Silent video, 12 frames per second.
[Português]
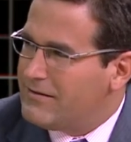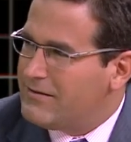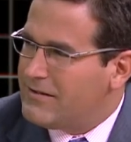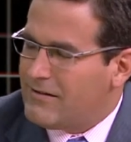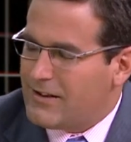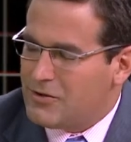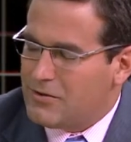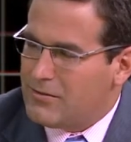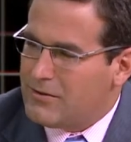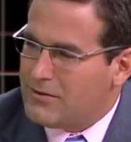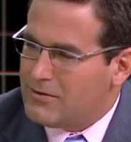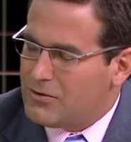falar
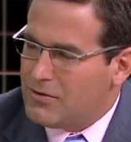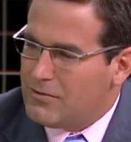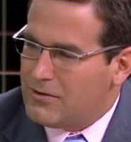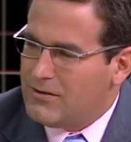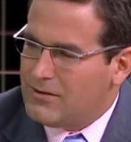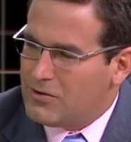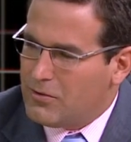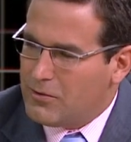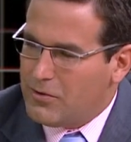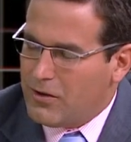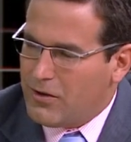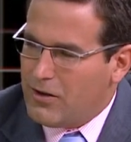sobre, sobre,
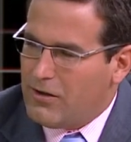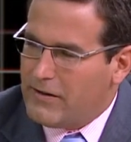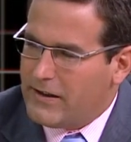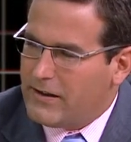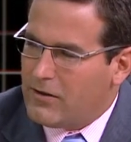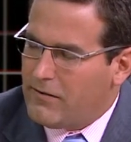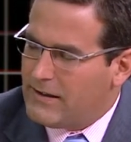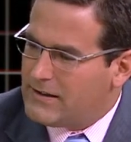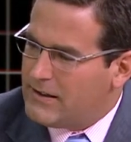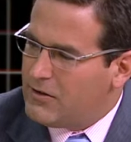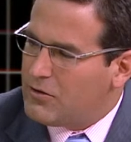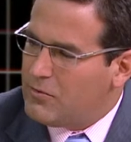sobre o euro-dólar e qual é
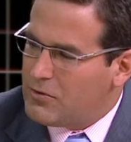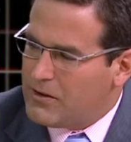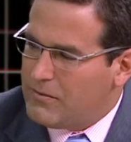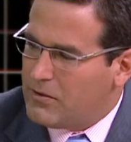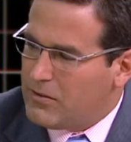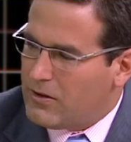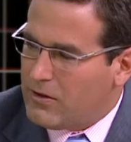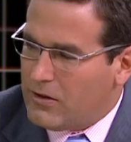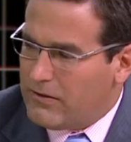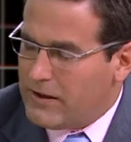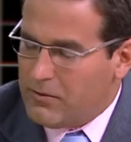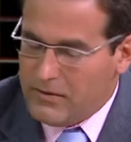que seria o comportamento do
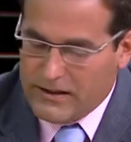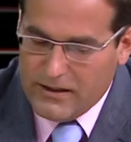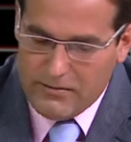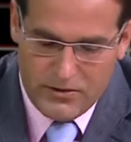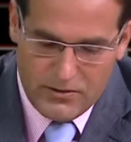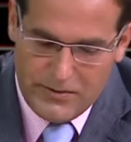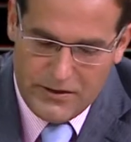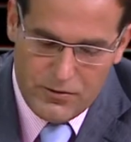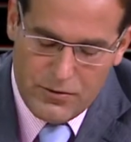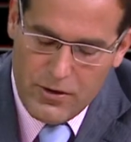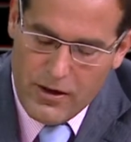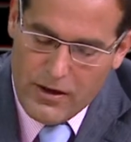euro-dólar. E eu mantenho mais ou
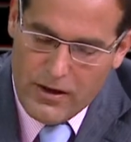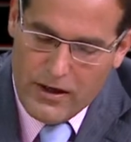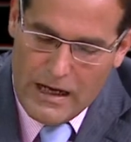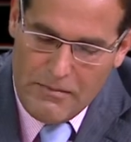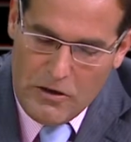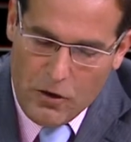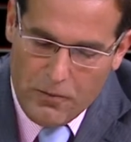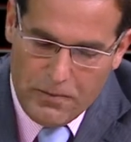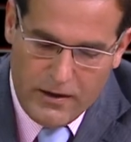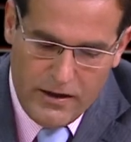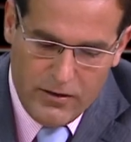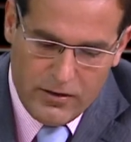menos a minha
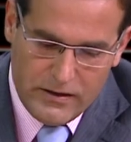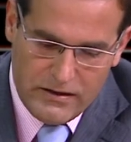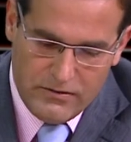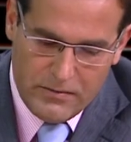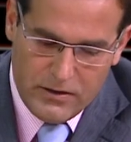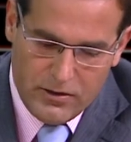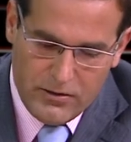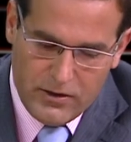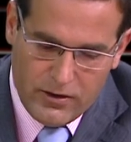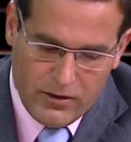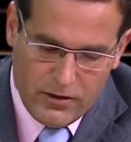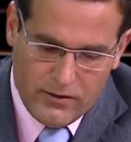opinião relativamente ao
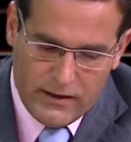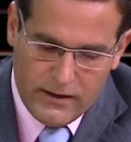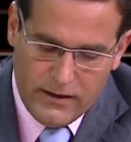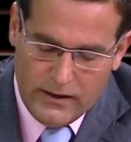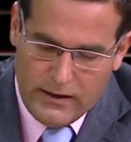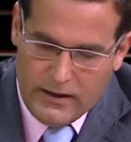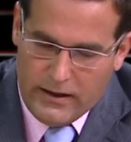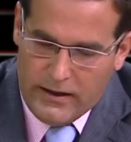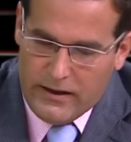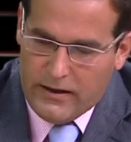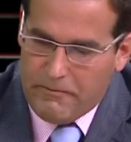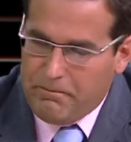euro-dólar.
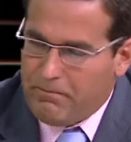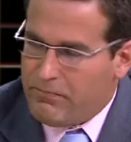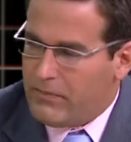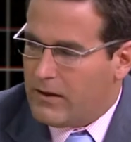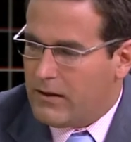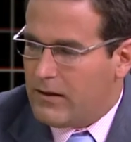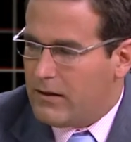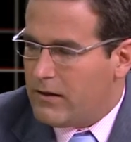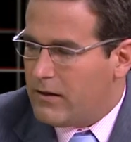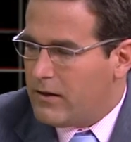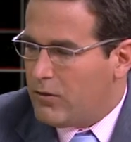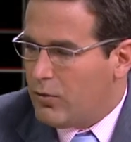Um,
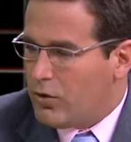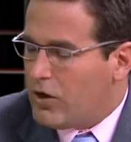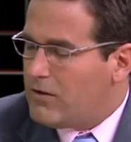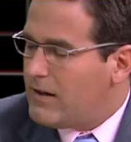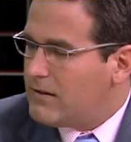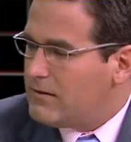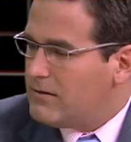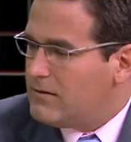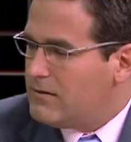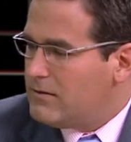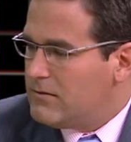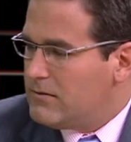o dólar eh,
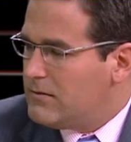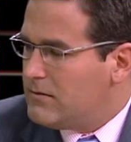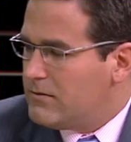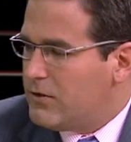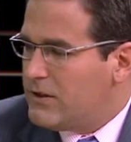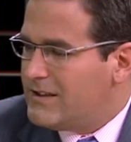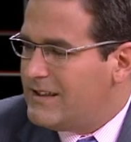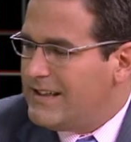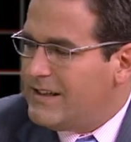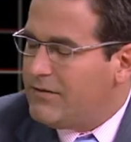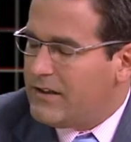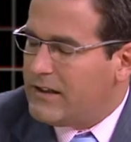foi
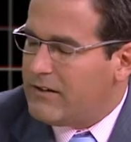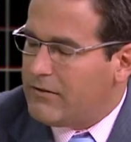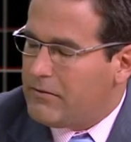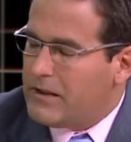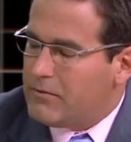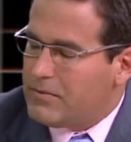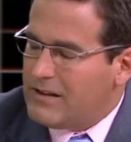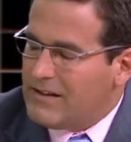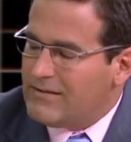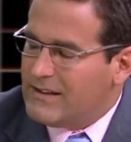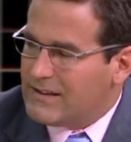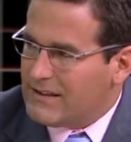significativamente
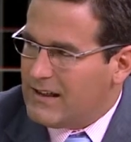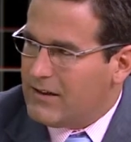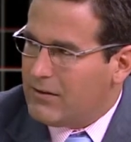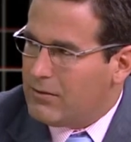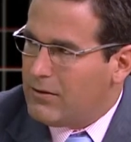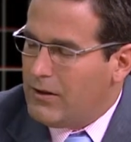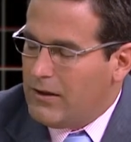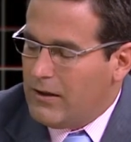penalizado,